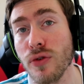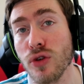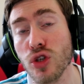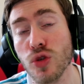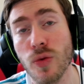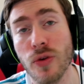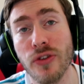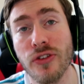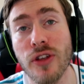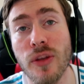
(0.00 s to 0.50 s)

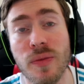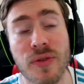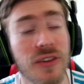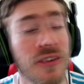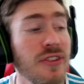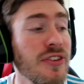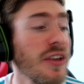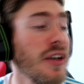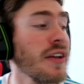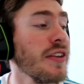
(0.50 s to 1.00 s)
Franchement, c'est une
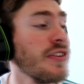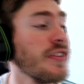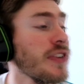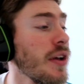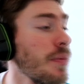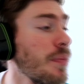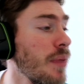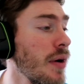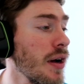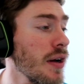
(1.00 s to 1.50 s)
petite série
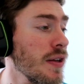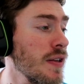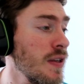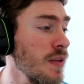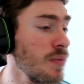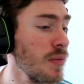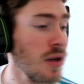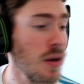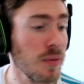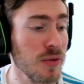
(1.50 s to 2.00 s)
sympa
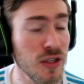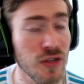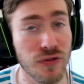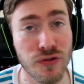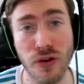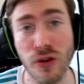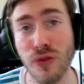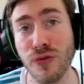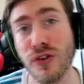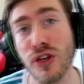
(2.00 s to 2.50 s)
qui met un petit
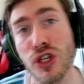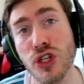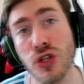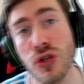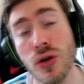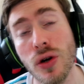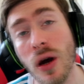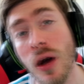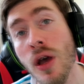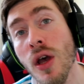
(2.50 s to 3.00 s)
vent de
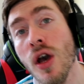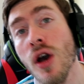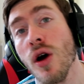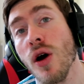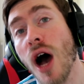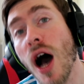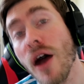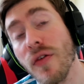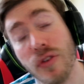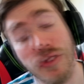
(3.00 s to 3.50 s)
fraîcheur
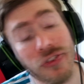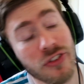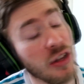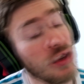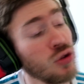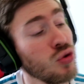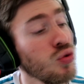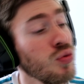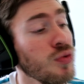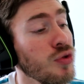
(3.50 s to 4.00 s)
avant
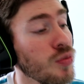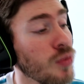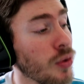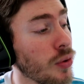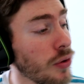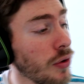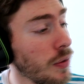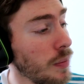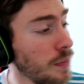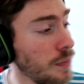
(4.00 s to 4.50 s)
cette Coupe du
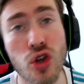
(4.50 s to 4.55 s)
Monde.